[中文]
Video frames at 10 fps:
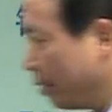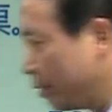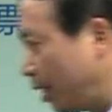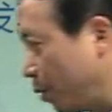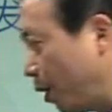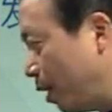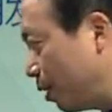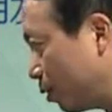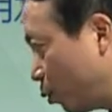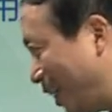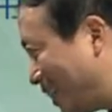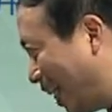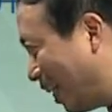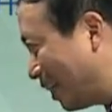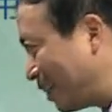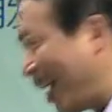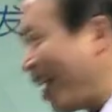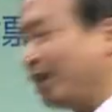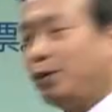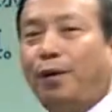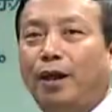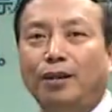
这一块退钱了贷银行存款，